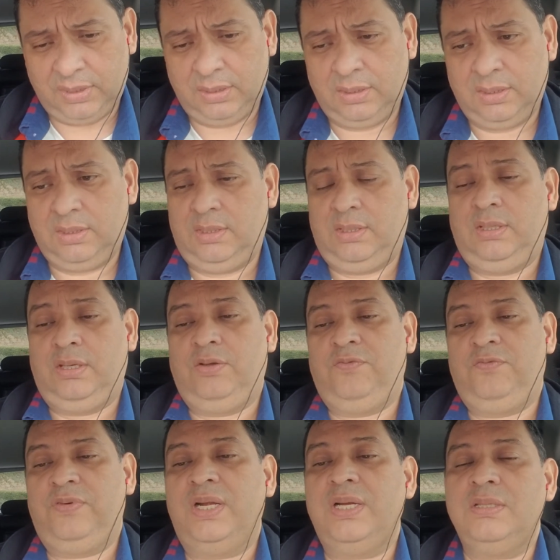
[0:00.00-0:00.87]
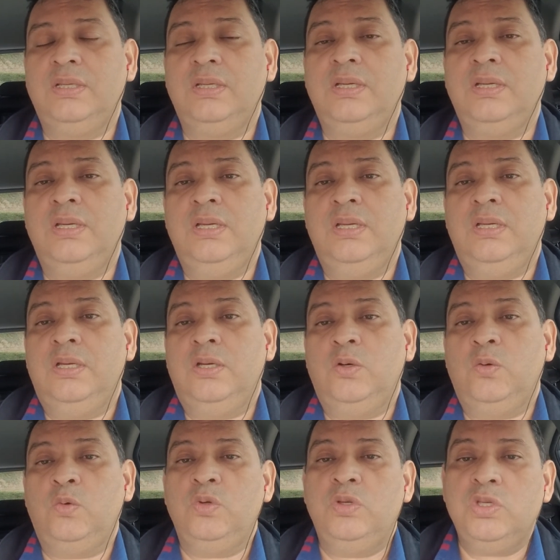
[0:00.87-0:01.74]
eh, frase
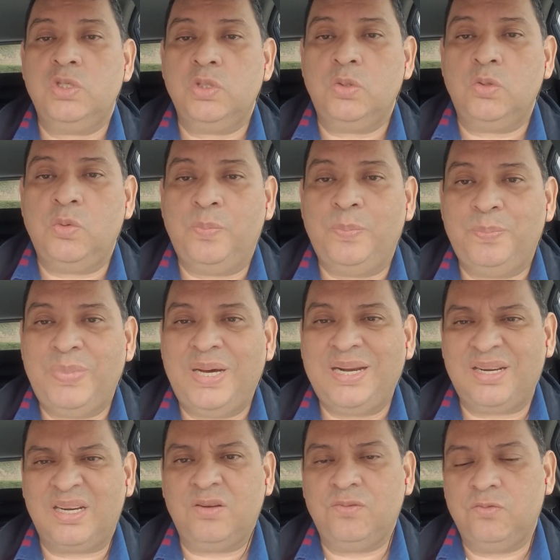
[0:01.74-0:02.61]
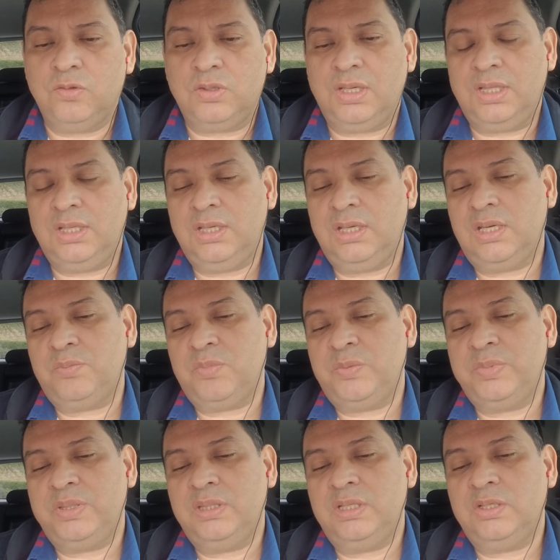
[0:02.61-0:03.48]
o en un solo párrafo que diga, más
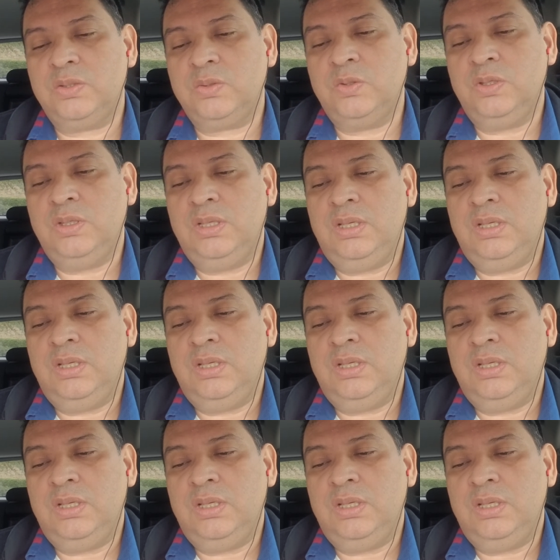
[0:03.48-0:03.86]
bien dicho,